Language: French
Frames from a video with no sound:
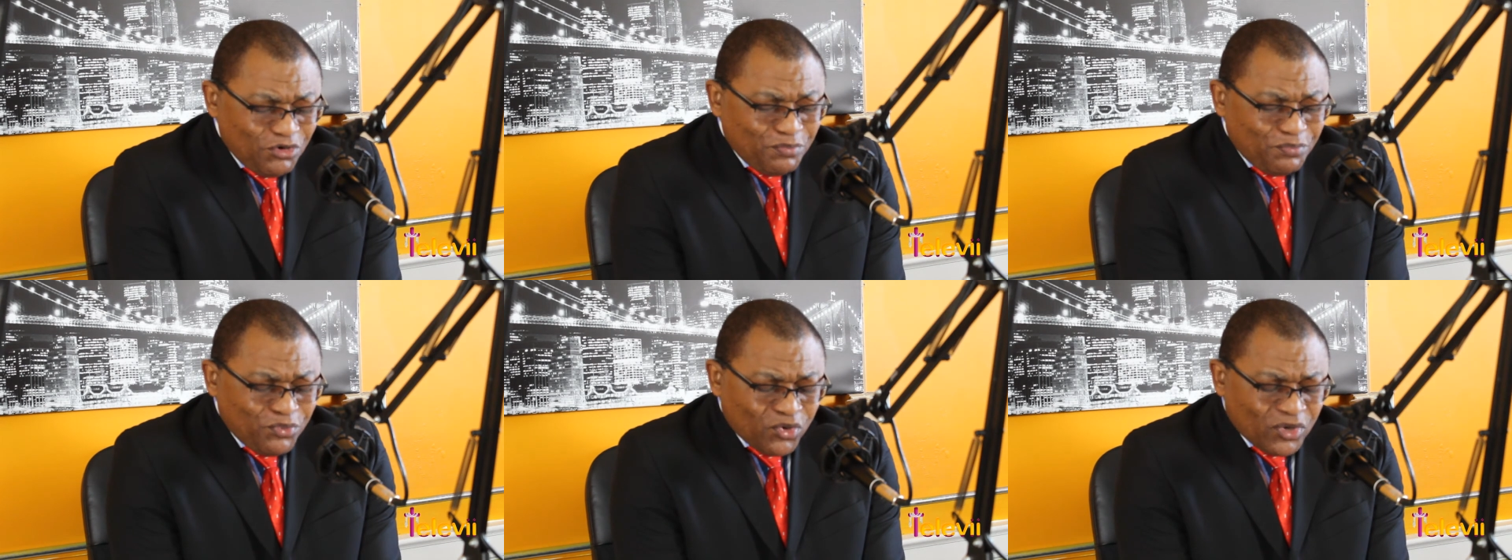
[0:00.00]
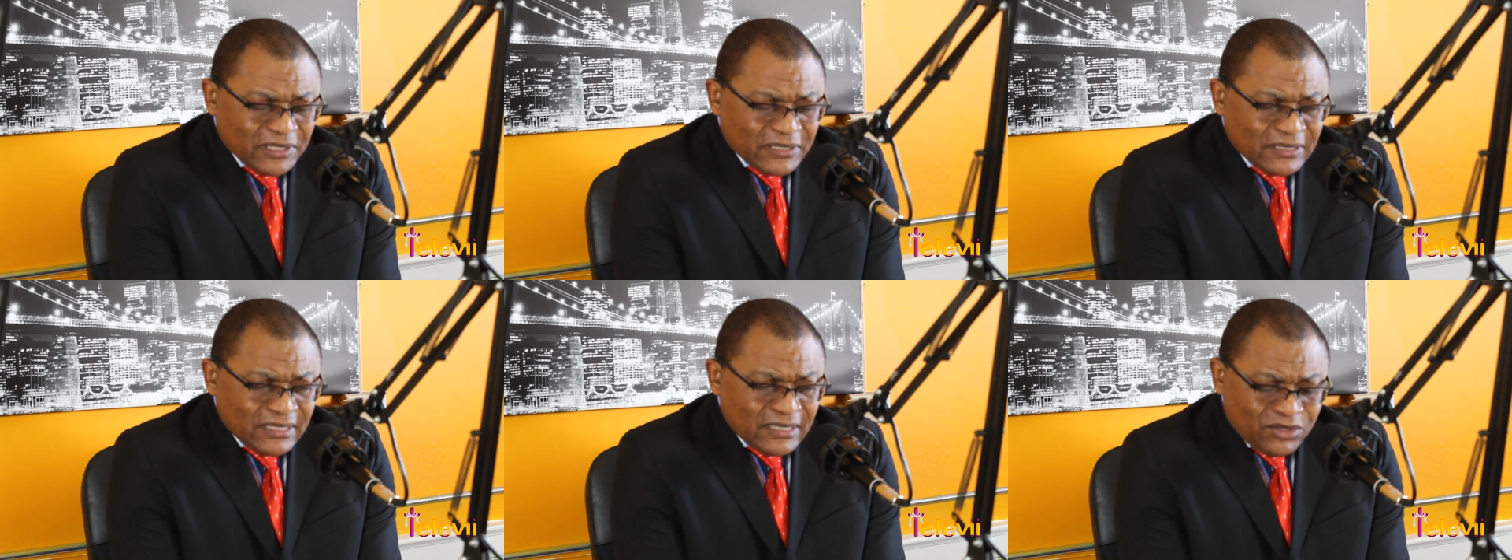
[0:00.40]
une
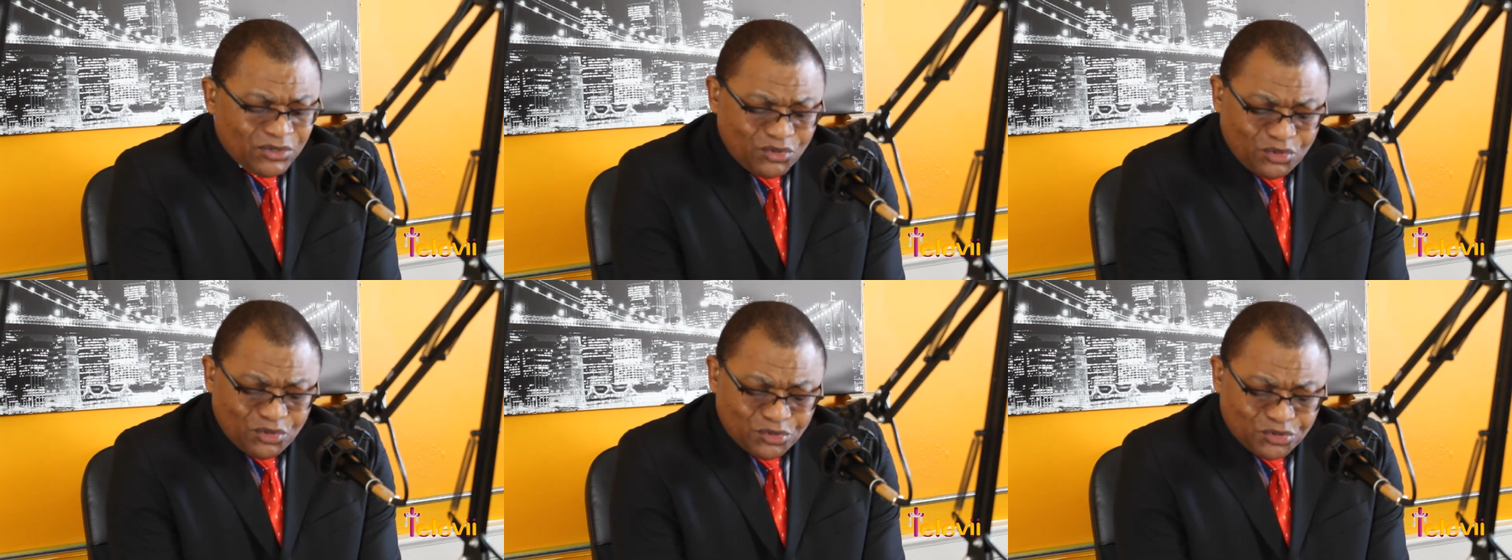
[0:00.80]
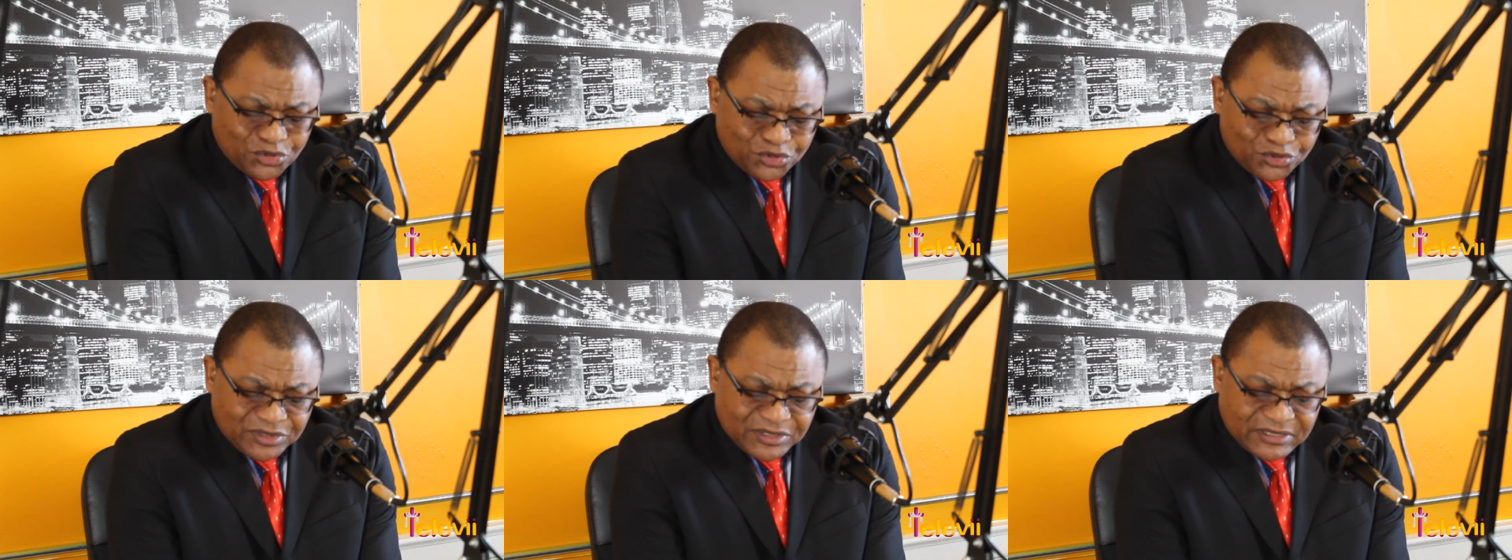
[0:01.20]
pureté, une
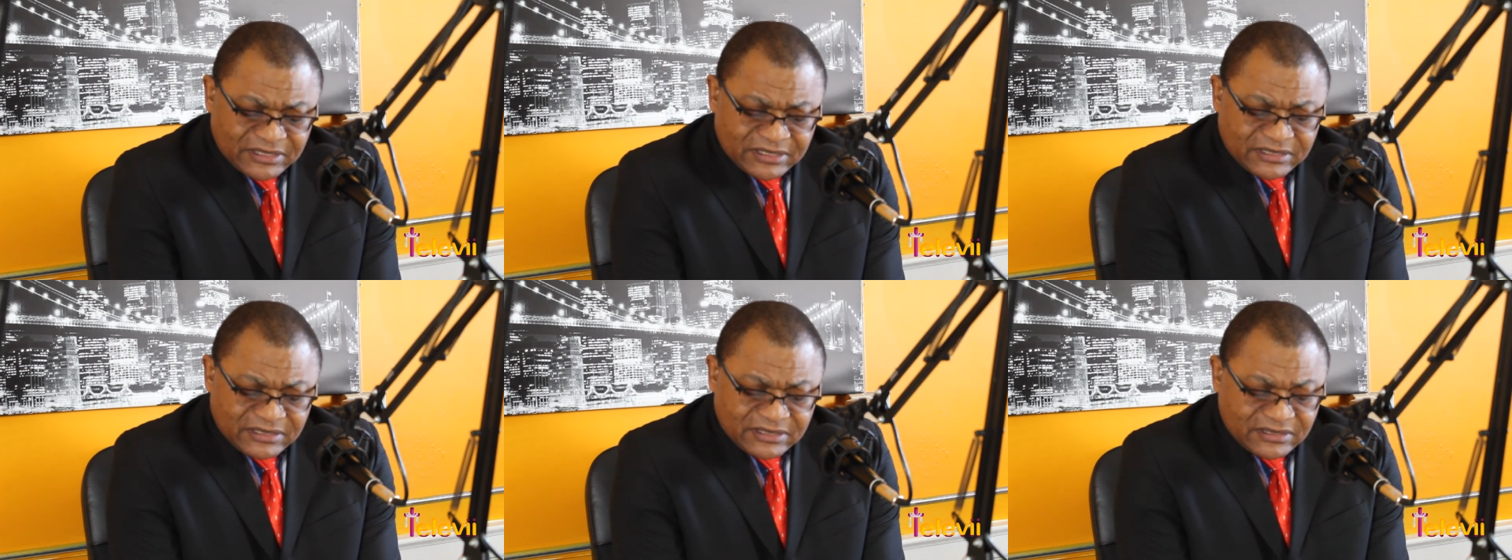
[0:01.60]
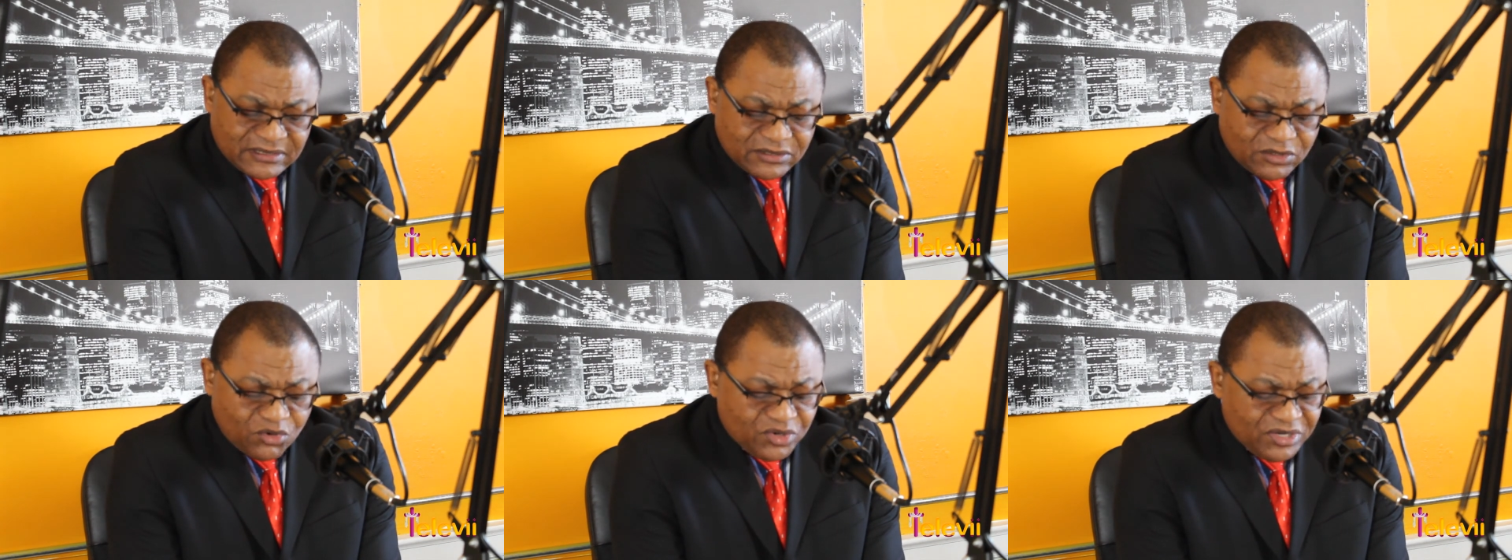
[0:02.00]

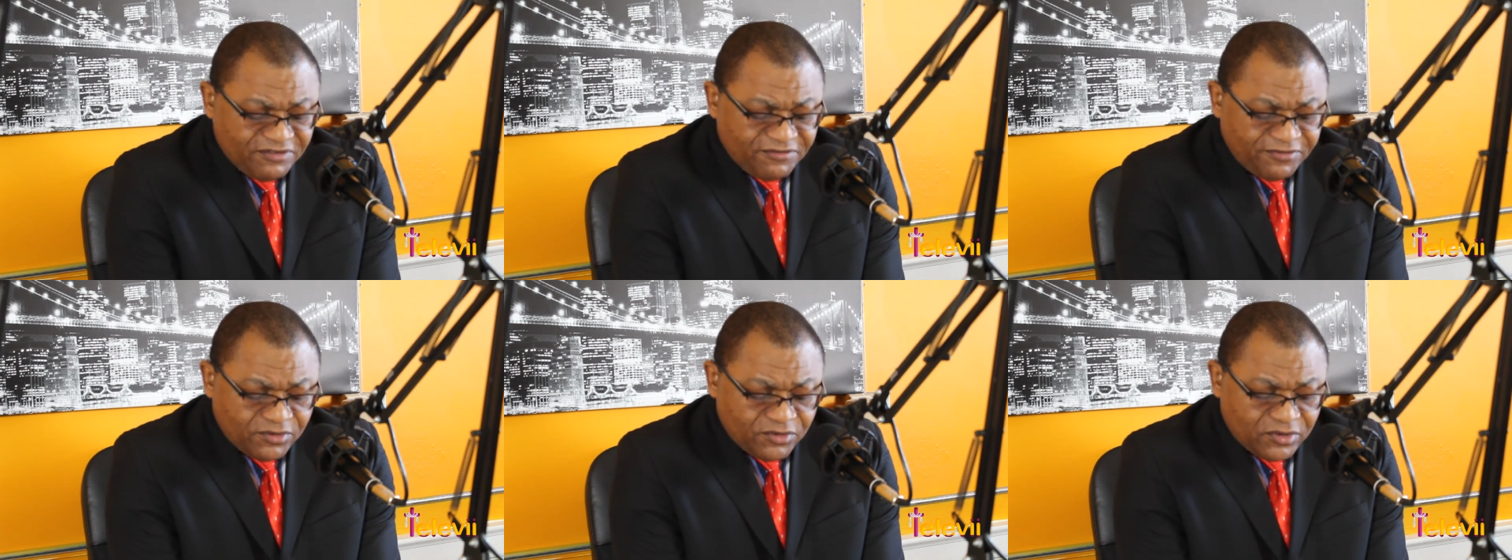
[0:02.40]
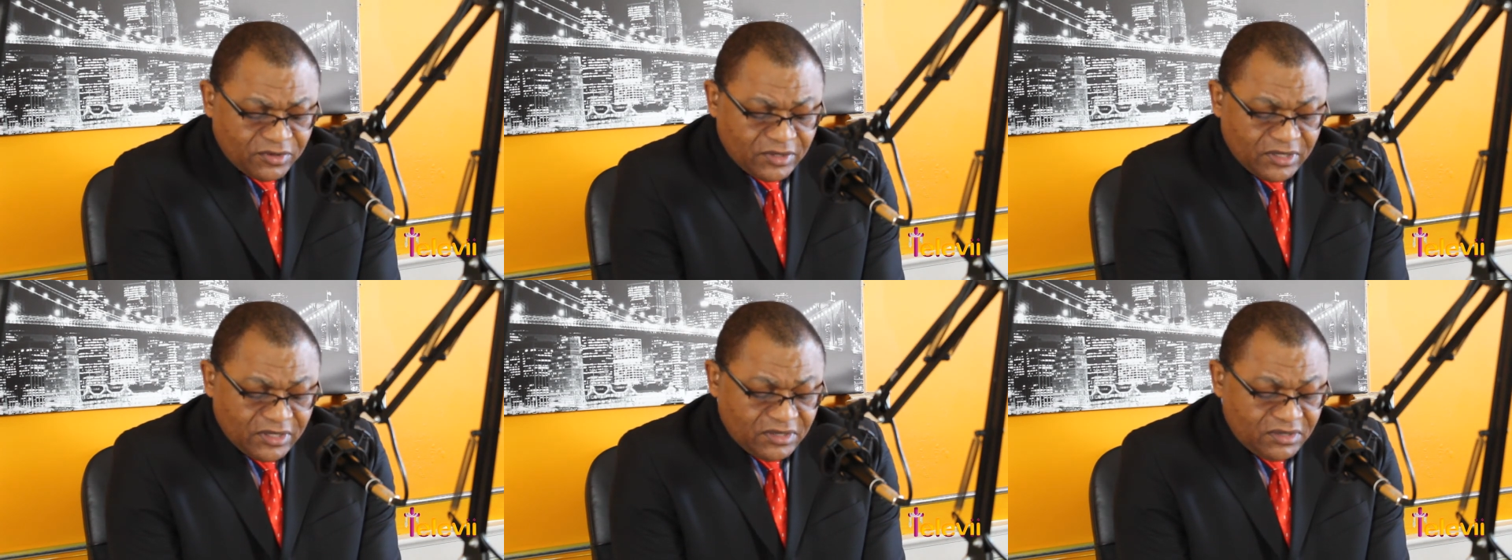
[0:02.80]
justice au
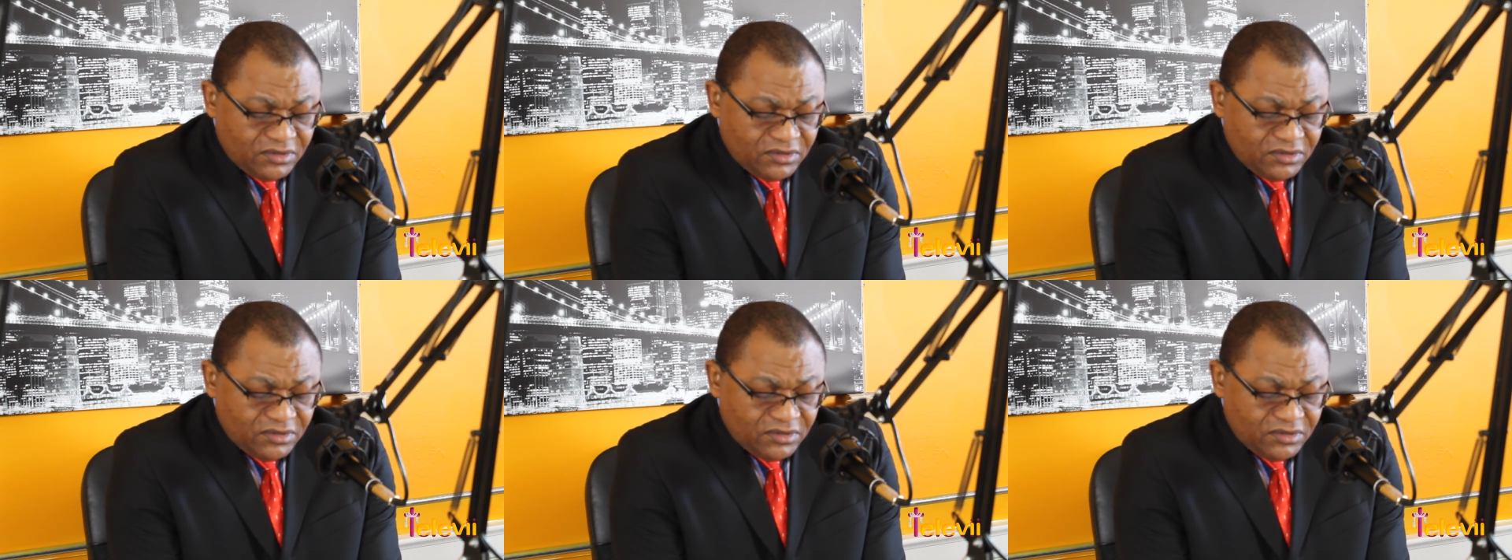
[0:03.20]
niveau